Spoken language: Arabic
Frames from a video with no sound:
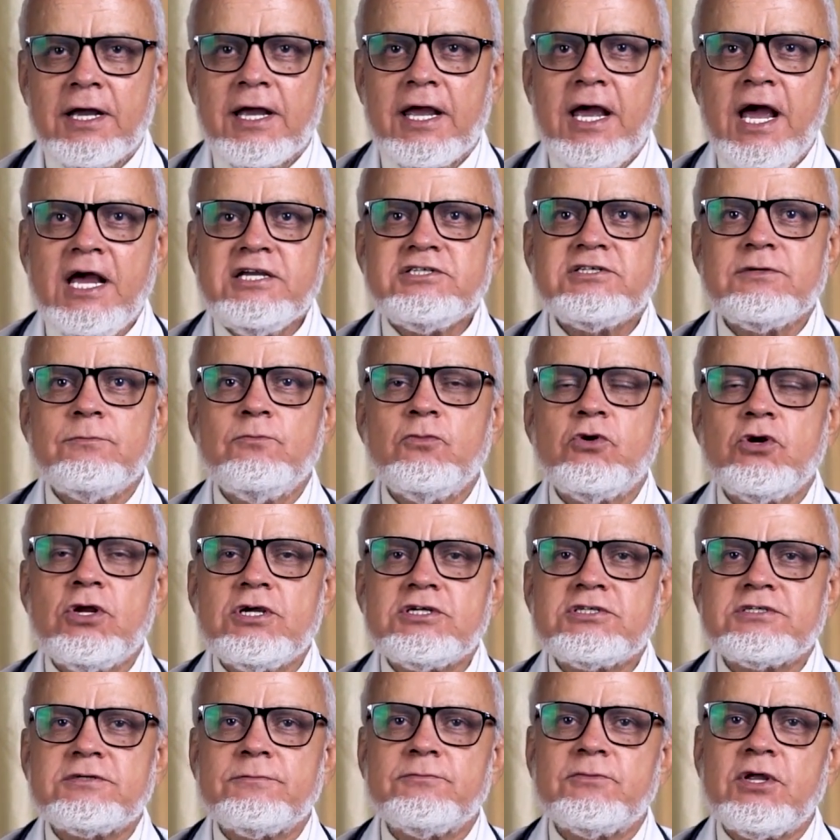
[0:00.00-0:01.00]
جهاز
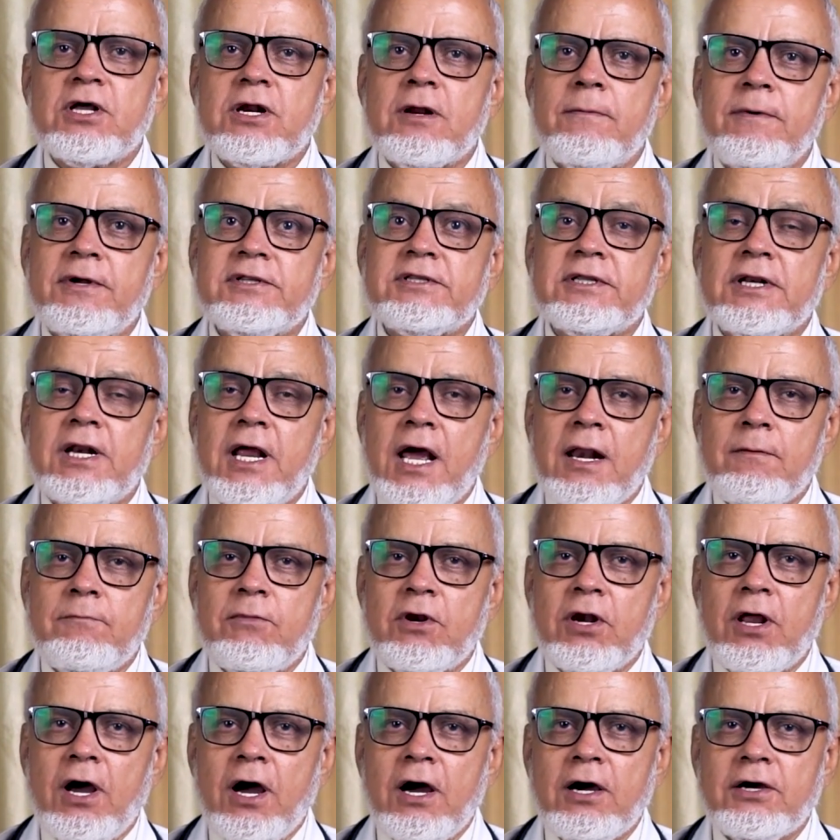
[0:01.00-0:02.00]
المنظم ضربات
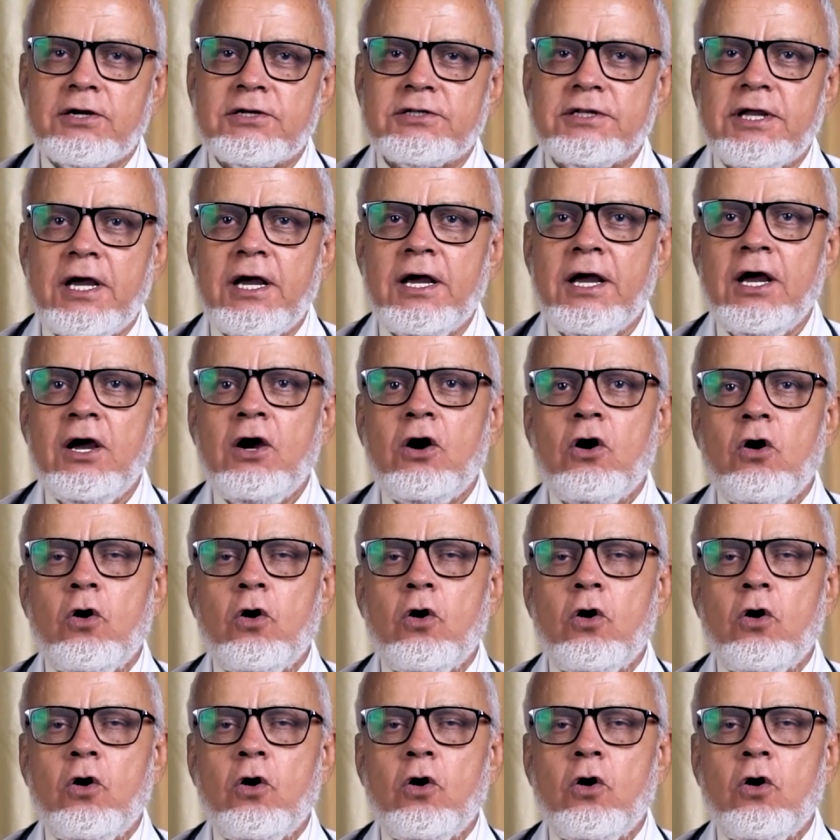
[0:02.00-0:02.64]
القلب الاخر ده